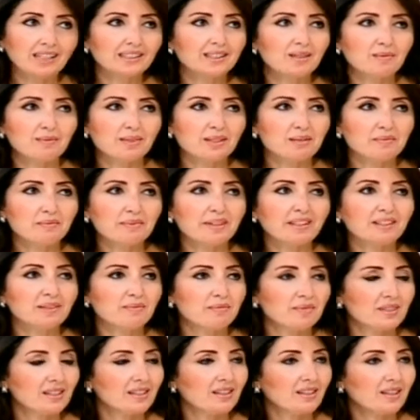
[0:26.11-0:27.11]
حدا بلبنان
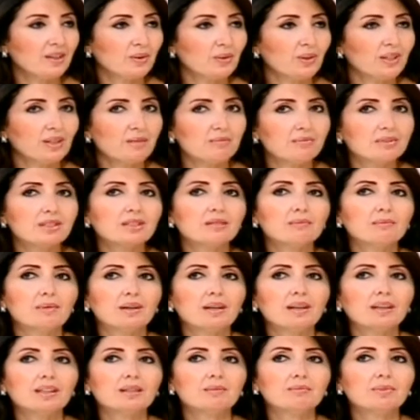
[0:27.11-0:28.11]
منيح ولا
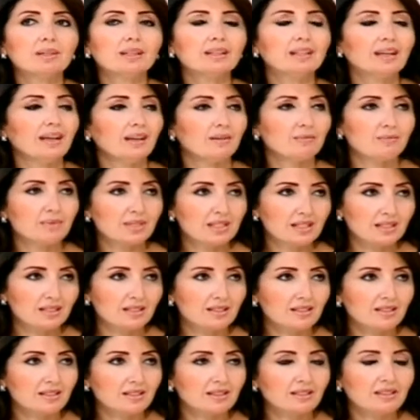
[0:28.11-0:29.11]
بيقبل باللي عم
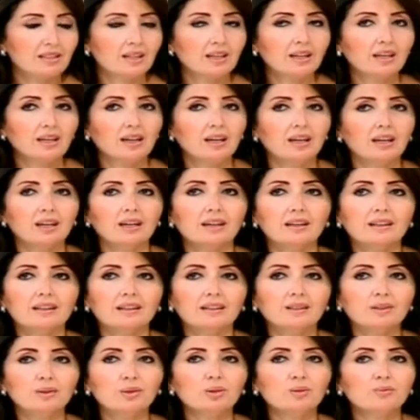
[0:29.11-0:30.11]
بيصير آه،
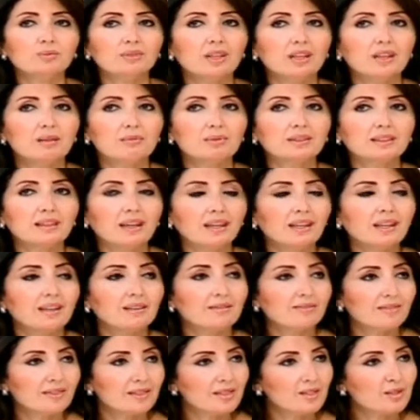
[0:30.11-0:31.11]
اليوم طلبت على
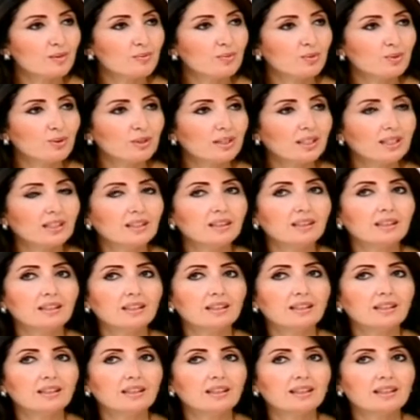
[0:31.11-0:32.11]
الفيسبوك كل
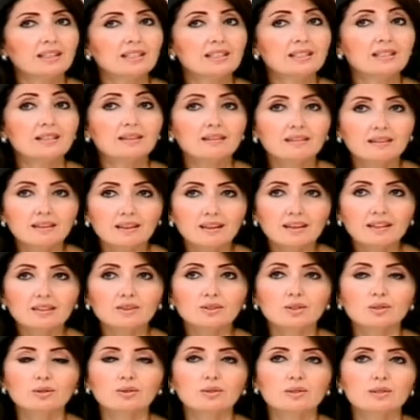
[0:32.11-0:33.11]

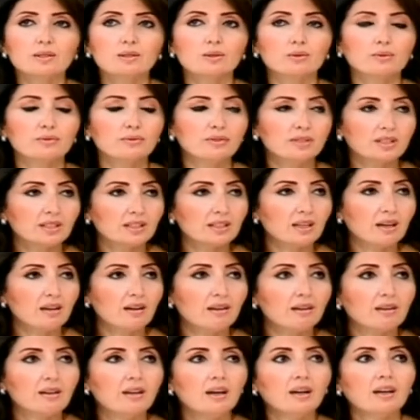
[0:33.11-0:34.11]
الستات يتصلوا
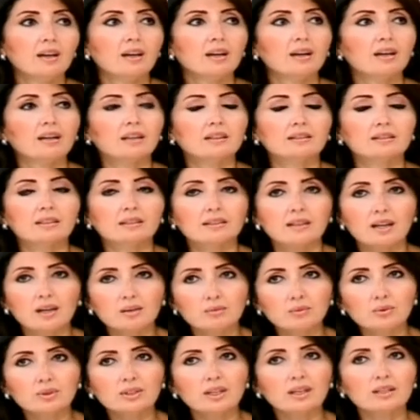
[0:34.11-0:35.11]
فينا آه،
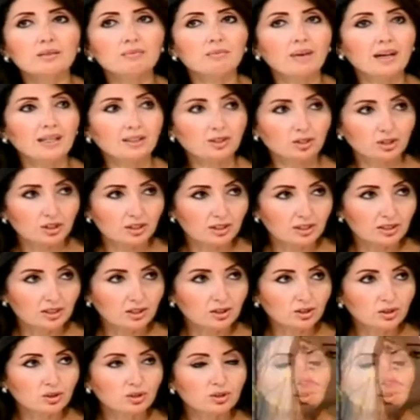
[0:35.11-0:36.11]
تضامنا مع الجيش